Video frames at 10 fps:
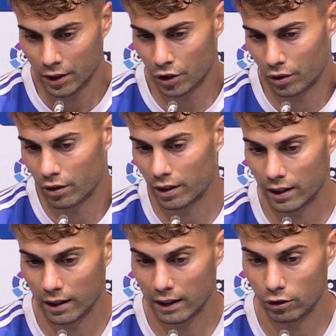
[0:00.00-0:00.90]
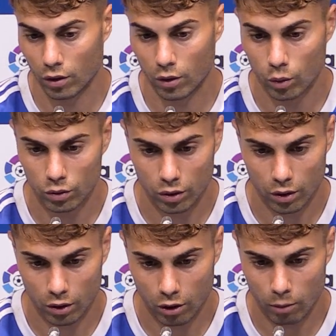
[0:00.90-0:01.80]
Yo creo que, que todos
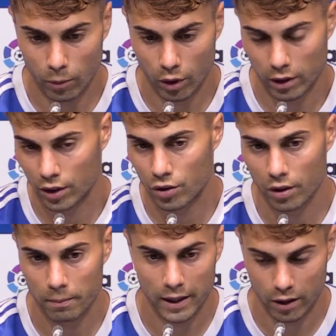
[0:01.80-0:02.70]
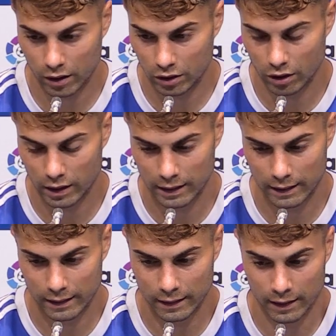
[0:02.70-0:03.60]
juntos, como he dicho en varias
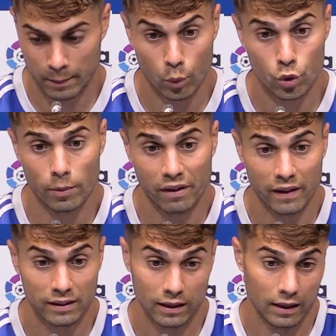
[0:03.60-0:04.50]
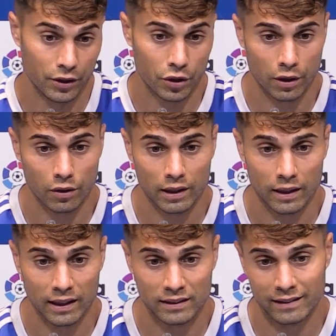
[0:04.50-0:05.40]
ocasiones, eh, es mucho más fácil y yo creo que,